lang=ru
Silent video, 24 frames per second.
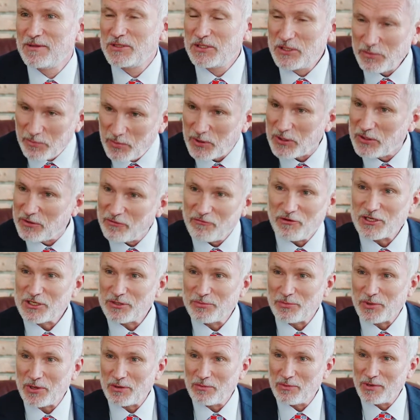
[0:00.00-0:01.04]
Типа это ваши
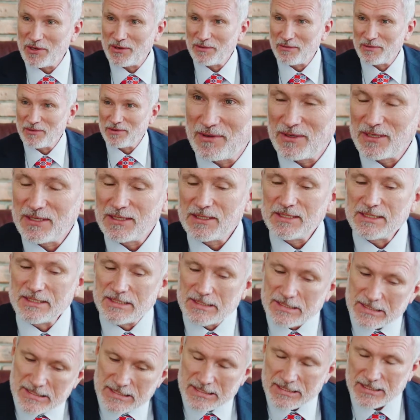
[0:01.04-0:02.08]
проблемы.
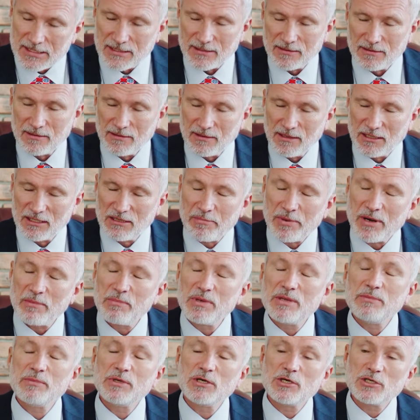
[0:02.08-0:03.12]
Нет, это
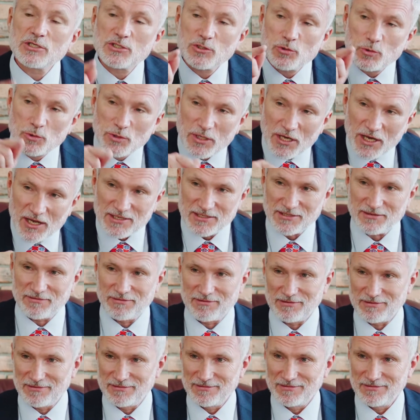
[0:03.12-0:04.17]
проблемы
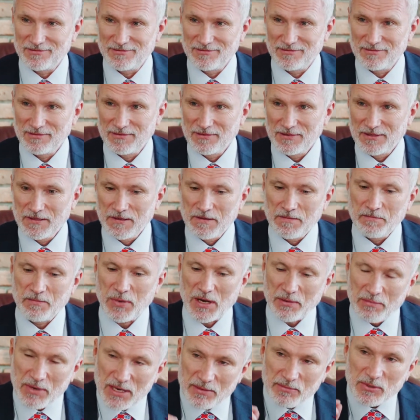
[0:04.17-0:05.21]
государства
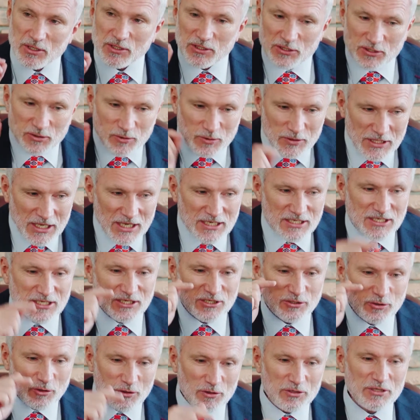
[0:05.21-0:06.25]
проблема государства,
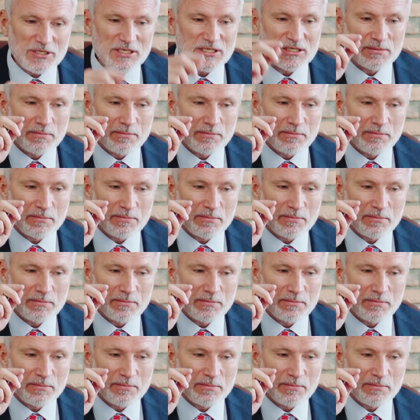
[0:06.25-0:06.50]
что оно не